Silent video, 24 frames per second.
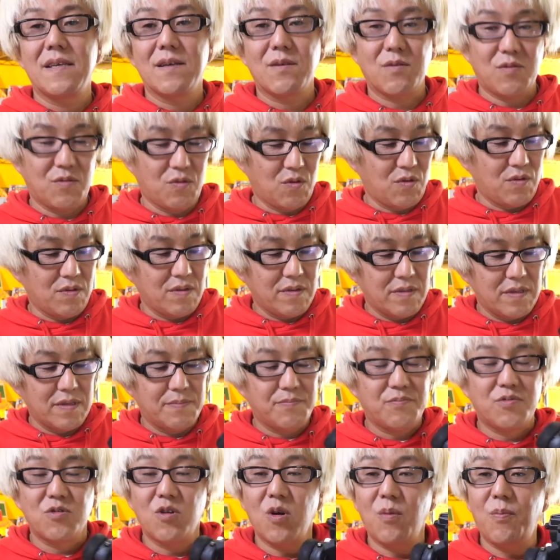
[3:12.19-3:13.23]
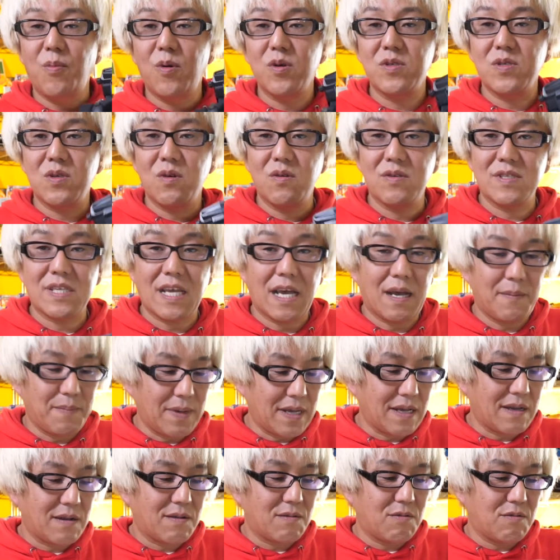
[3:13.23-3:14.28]
このプロポ操作。
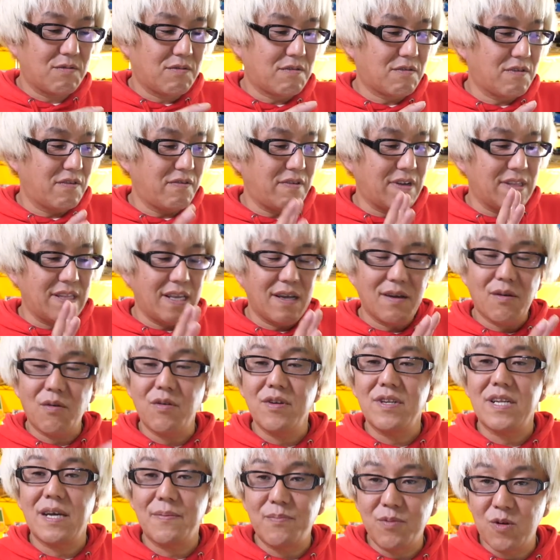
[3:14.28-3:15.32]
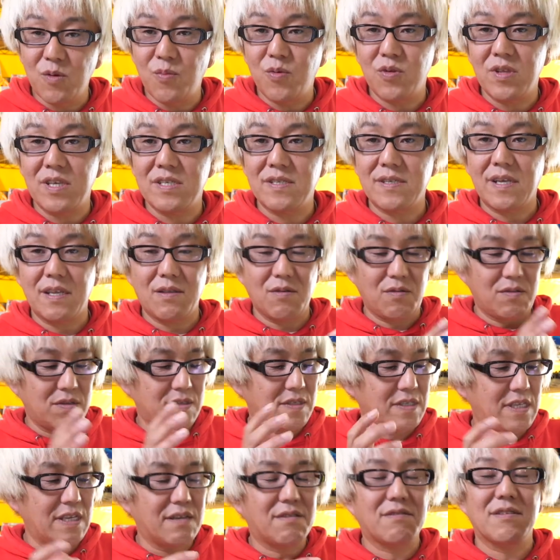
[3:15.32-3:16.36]
これはね、ホイーラープロポですけど、
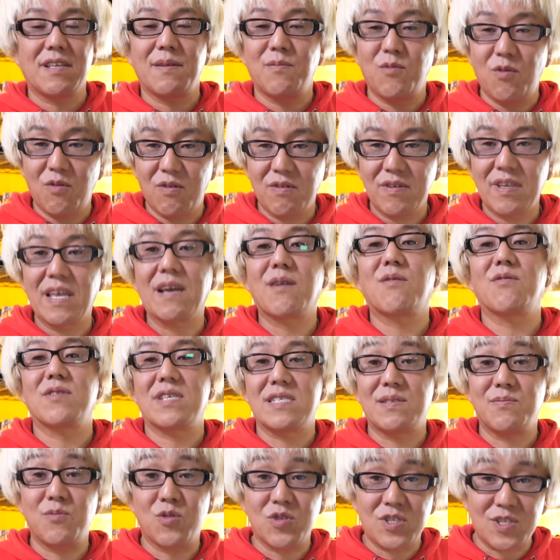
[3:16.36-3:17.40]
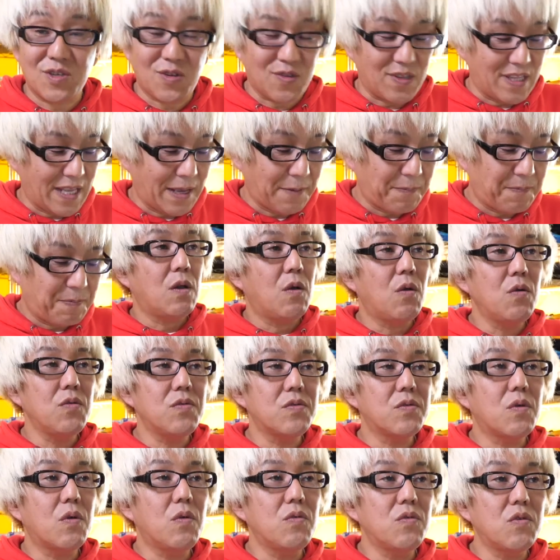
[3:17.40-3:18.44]
スティックでも結構です。もちろんね。本
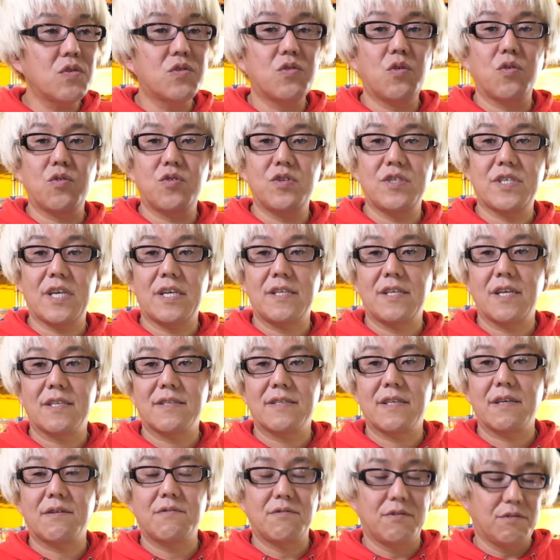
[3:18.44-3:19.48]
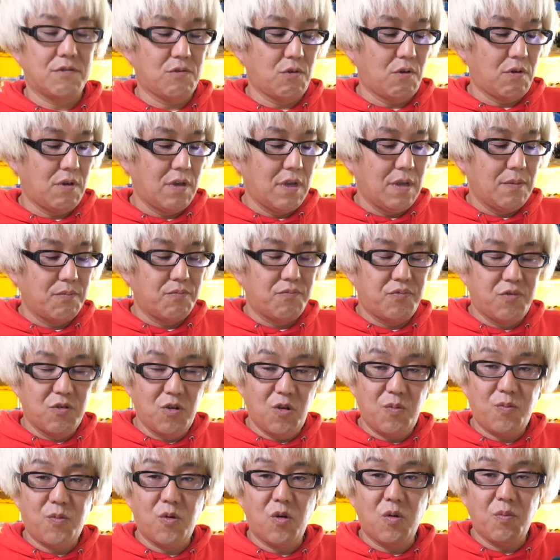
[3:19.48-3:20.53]
当の上級者になってくると、
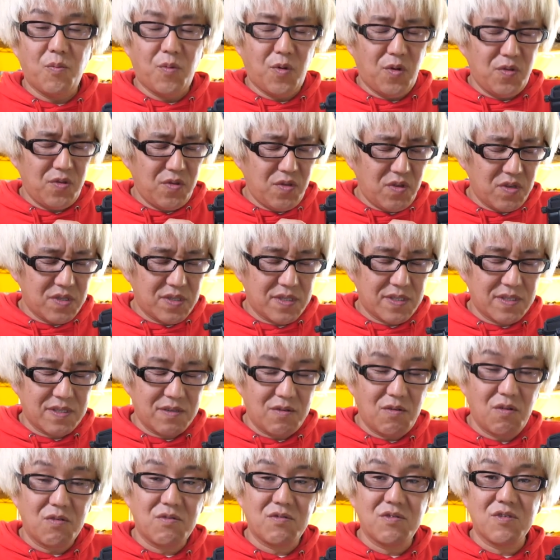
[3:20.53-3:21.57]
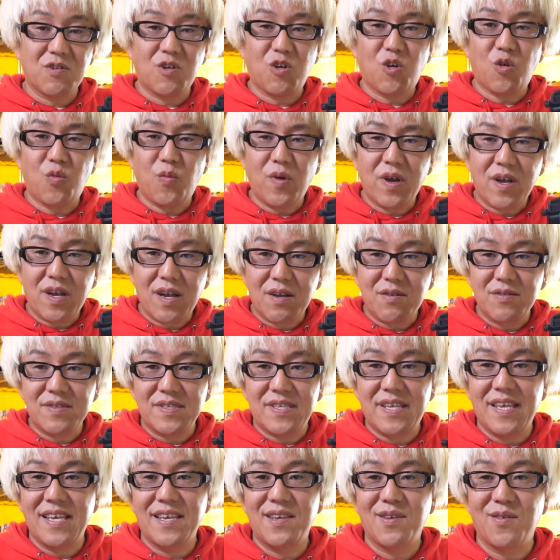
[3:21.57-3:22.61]
プロポをものすごく細かく
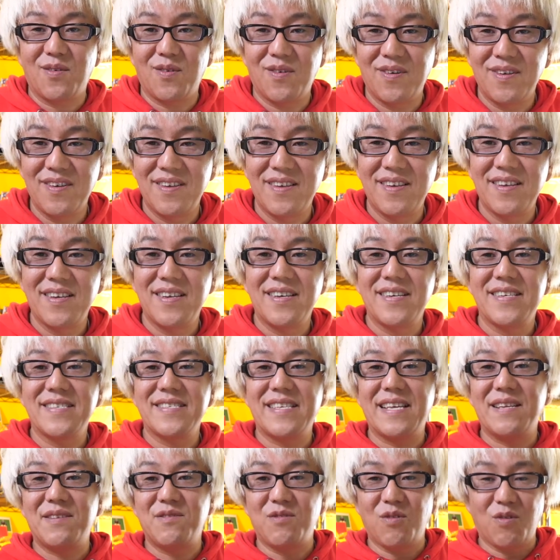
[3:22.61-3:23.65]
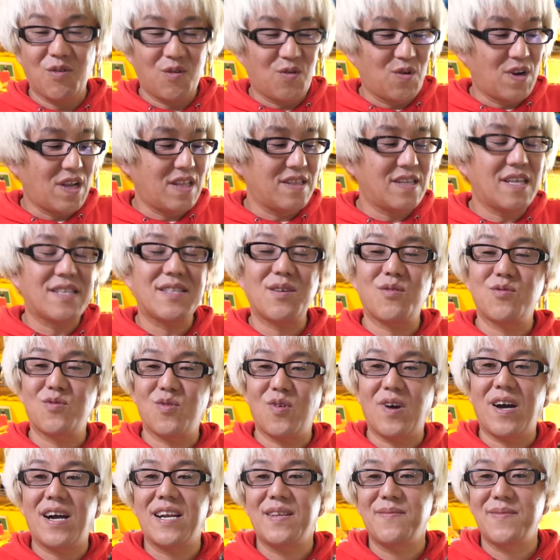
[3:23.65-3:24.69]
制御しているのをご覧になったこ
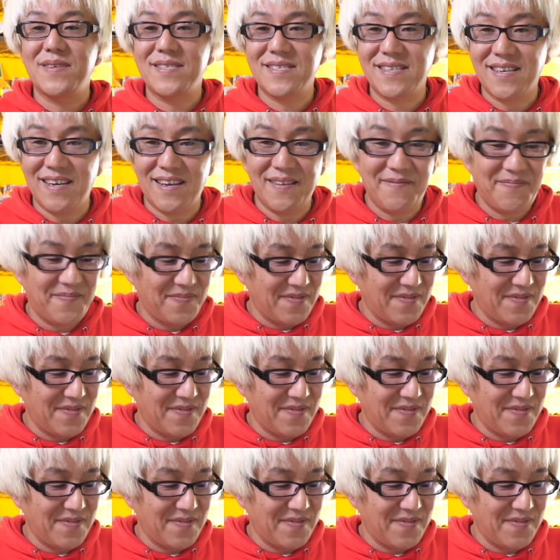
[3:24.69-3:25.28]
とありますか？